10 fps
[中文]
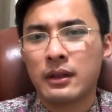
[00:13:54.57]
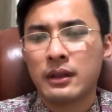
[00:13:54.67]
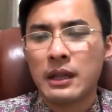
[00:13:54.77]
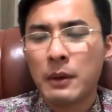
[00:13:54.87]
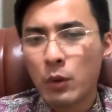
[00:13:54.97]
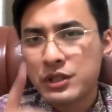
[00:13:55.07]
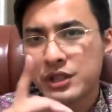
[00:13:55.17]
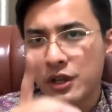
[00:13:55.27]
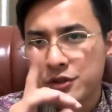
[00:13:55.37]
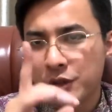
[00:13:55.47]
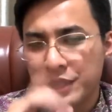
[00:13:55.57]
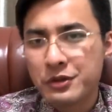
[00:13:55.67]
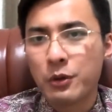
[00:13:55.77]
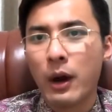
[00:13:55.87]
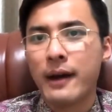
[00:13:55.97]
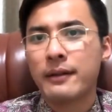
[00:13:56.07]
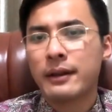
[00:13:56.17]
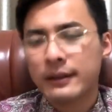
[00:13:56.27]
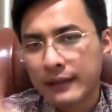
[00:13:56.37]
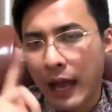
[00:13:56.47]
那么我只想说一句话：
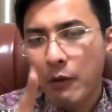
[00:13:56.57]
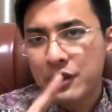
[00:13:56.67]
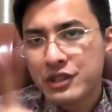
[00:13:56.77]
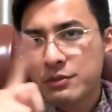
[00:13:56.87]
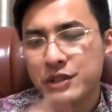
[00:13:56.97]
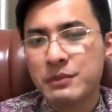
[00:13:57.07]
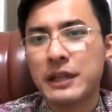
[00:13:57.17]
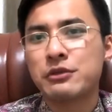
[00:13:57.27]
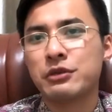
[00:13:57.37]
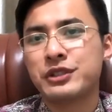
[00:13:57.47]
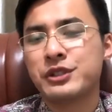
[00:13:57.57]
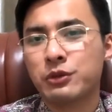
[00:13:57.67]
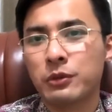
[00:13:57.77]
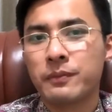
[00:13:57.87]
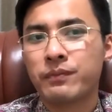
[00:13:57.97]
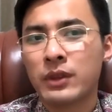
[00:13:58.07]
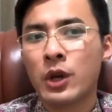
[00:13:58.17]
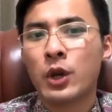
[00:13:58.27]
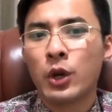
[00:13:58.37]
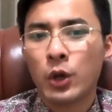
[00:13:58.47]
台湾是不是民主制度？
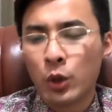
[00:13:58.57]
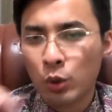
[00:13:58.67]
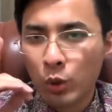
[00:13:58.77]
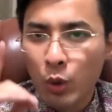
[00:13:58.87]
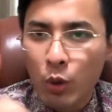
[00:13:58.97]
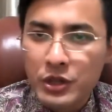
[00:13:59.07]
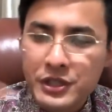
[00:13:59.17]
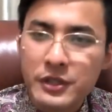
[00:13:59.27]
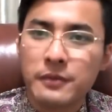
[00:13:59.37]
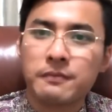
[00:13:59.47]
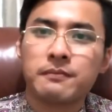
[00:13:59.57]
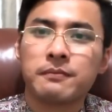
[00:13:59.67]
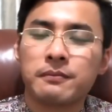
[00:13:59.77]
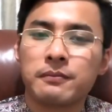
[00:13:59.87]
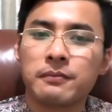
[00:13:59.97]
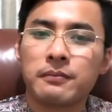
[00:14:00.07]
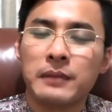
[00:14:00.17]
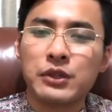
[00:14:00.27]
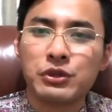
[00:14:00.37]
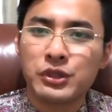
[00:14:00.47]
如果是
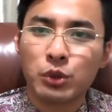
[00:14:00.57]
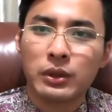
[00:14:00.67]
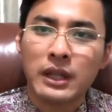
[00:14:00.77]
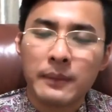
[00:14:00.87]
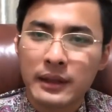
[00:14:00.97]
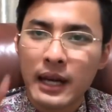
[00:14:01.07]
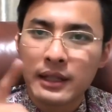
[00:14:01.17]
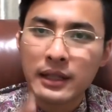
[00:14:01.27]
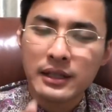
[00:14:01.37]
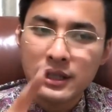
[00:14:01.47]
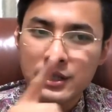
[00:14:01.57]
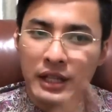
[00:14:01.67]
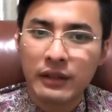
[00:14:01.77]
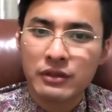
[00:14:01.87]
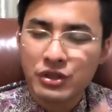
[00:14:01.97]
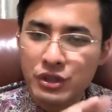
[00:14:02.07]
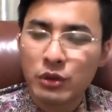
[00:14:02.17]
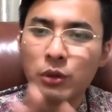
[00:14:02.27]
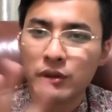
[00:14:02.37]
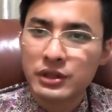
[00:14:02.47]
民主制度，那么他的疫情失控是